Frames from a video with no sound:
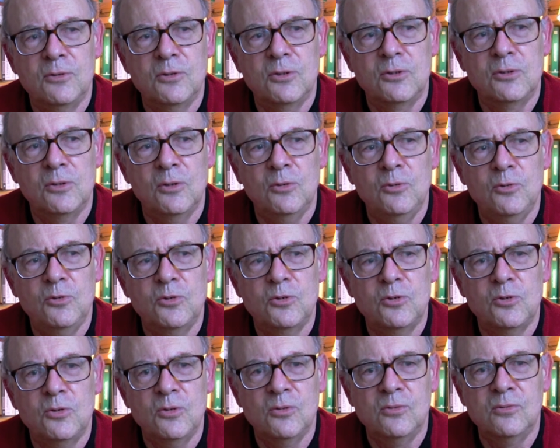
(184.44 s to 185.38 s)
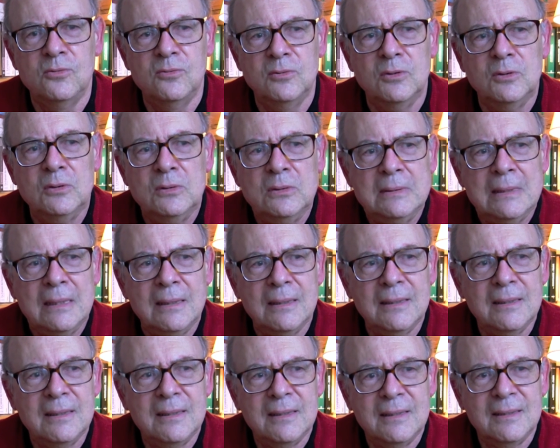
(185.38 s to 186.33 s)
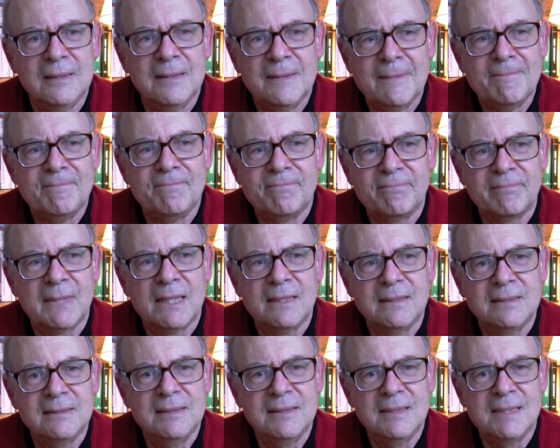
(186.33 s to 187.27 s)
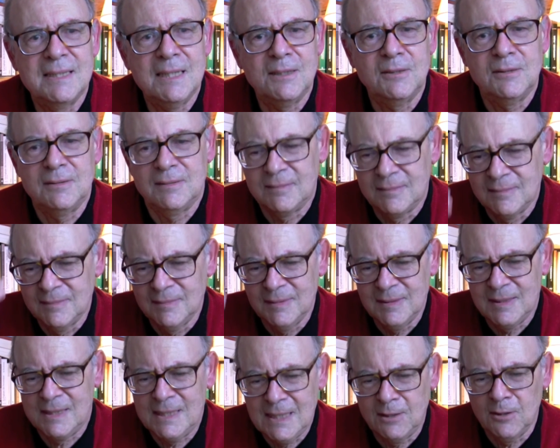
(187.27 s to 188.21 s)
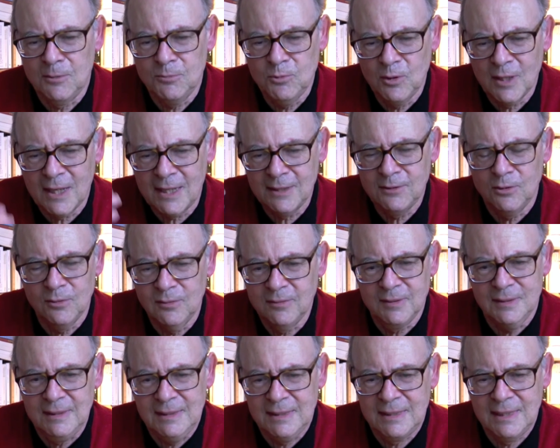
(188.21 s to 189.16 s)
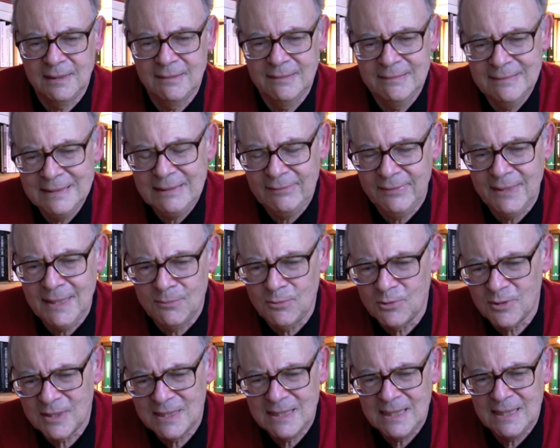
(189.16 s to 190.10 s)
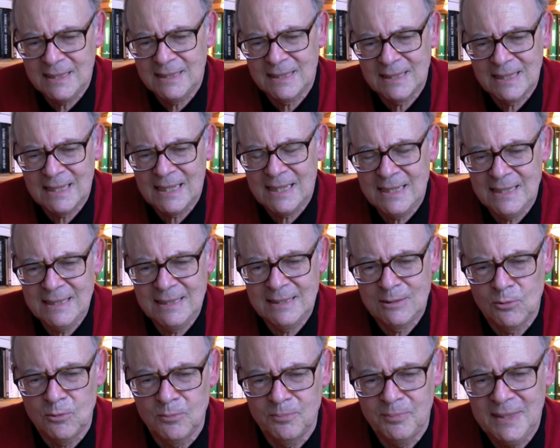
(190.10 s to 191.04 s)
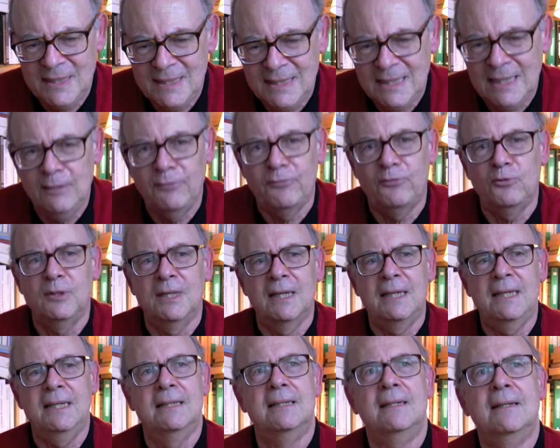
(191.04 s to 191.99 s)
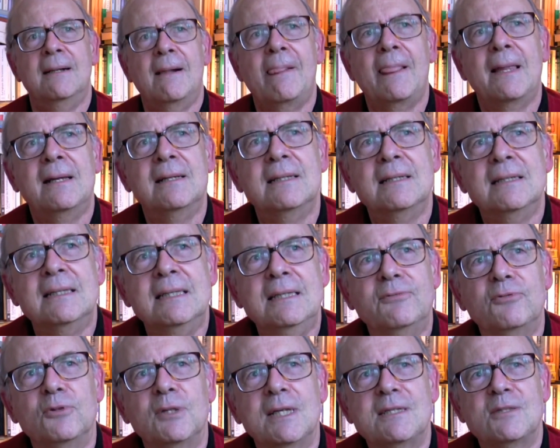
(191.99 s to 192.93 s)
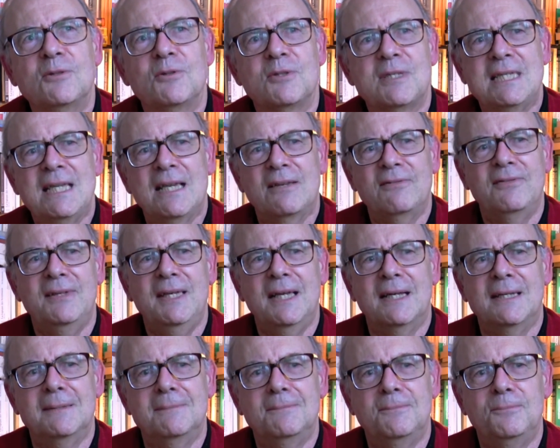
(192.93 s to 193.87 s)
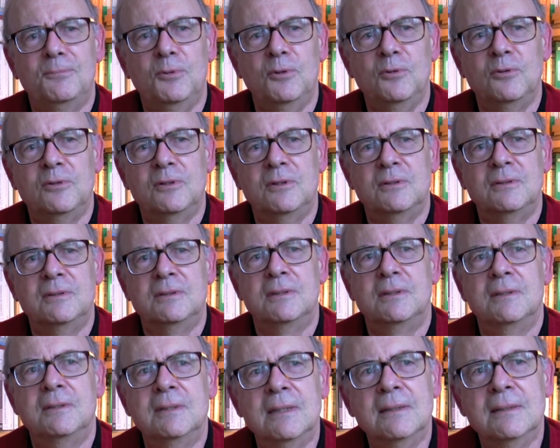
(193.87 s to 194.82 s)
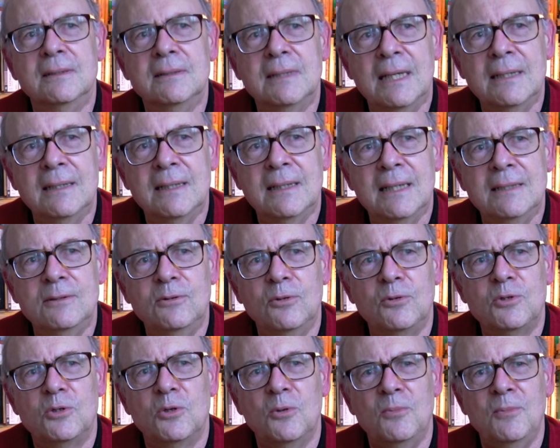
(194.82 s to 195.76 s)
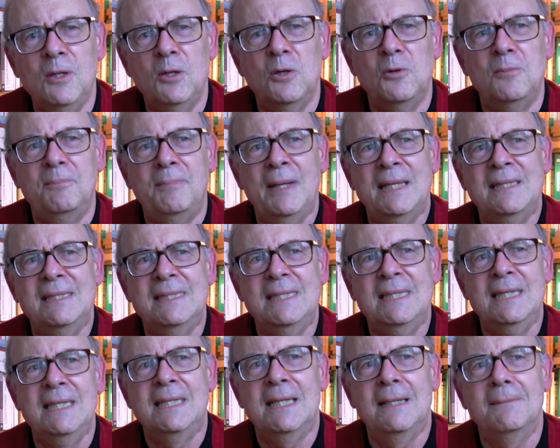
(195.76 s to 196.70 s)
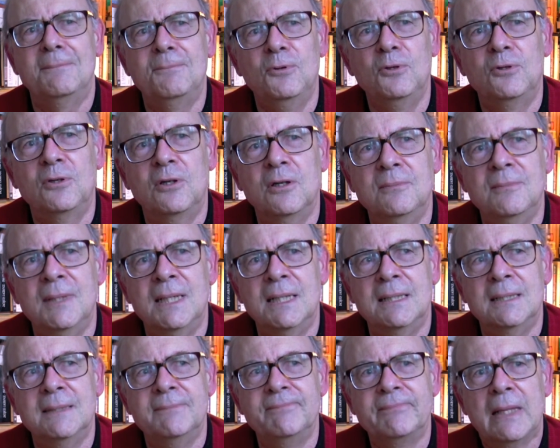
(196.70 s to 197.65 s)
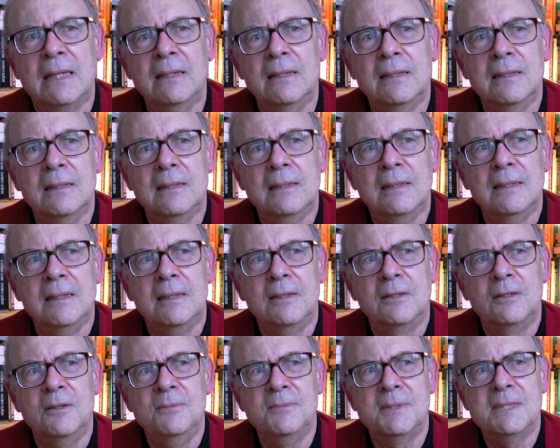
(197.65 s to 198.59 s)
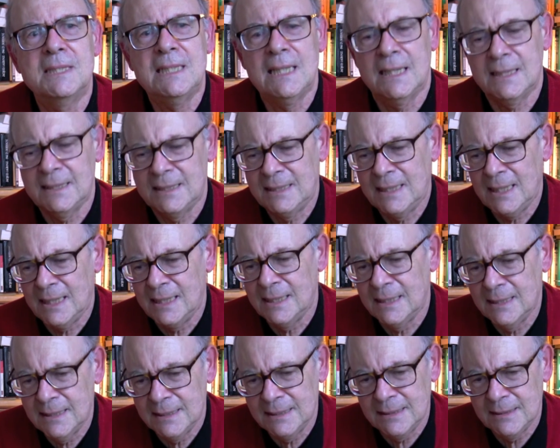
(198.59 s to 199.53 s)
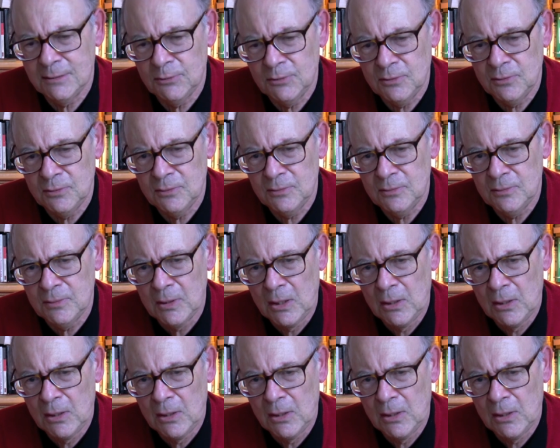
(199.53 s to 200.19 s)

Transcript: solution euh, c'est comme une radio. Et évidemment, c'est très compliqué. Il faudrait, il faudrait s'en servir un peu à, doses dose homéopathique, un peu comme un, comme certains euh,